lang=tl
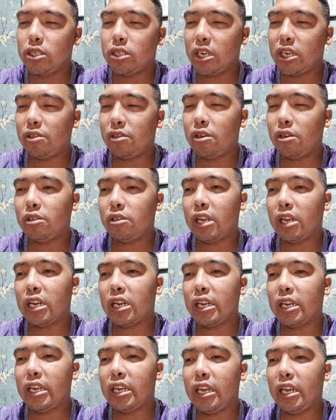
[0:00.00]
Shoutout
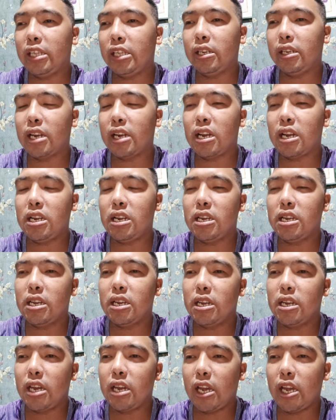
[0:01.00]
nga kay General
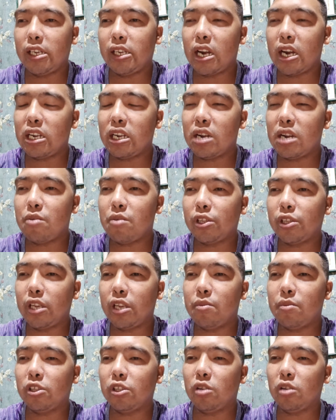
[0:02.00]
General
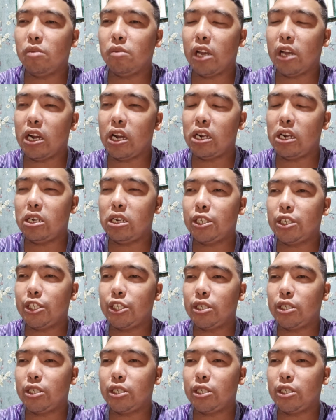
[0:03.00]
Kamote Moto Motovlog.